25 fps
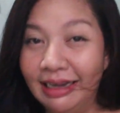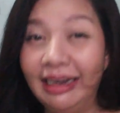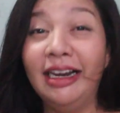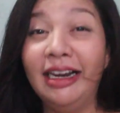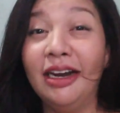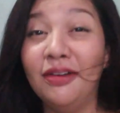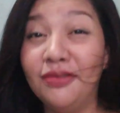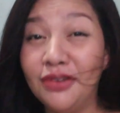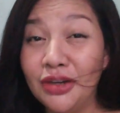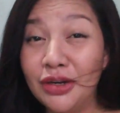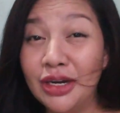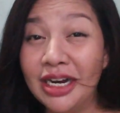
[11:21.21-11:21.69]

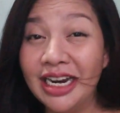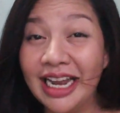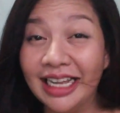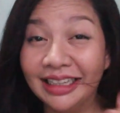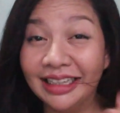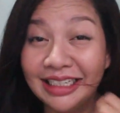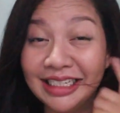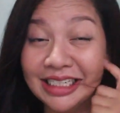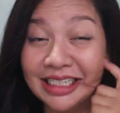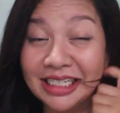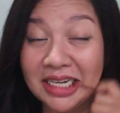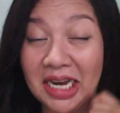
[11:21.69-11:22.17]
I-review na
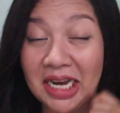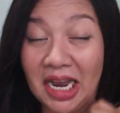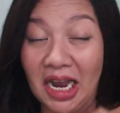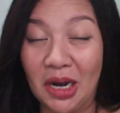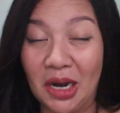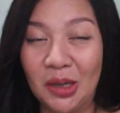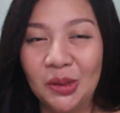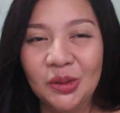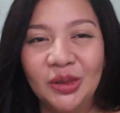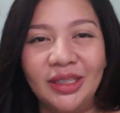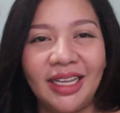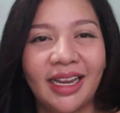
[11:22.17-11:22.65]
natin siya ng
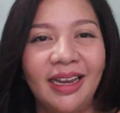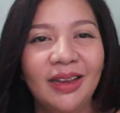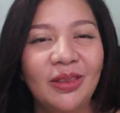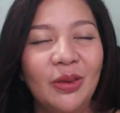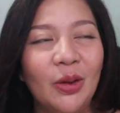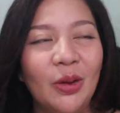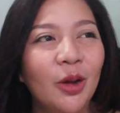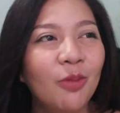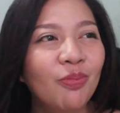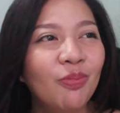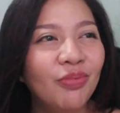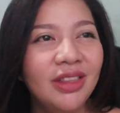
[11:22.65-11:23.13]
kaunti,
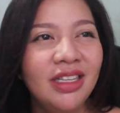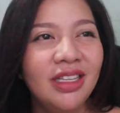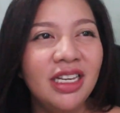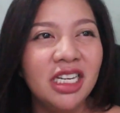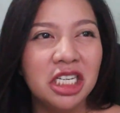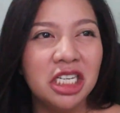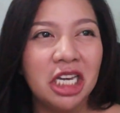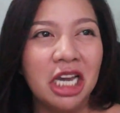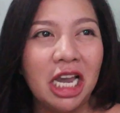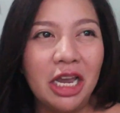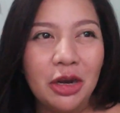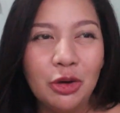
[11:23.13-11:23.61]
no? Hindi
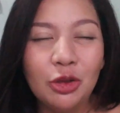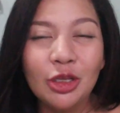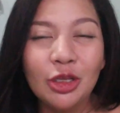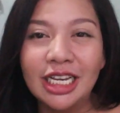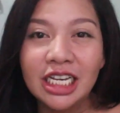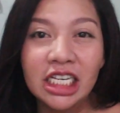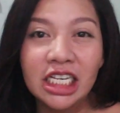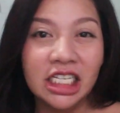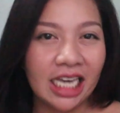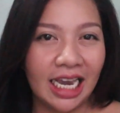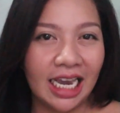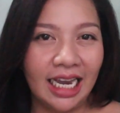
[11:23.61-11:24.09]
siya ganun
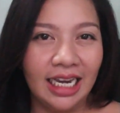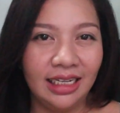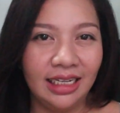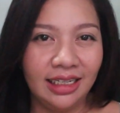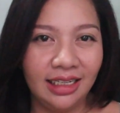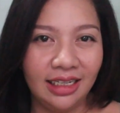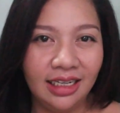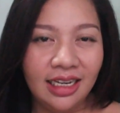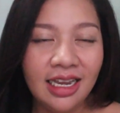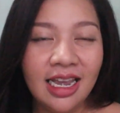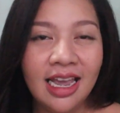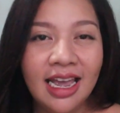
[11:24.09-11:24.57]

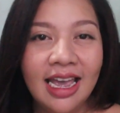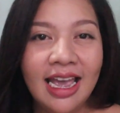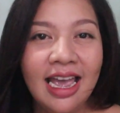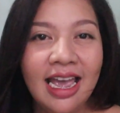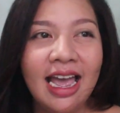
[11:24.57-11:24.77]
ka-shiny.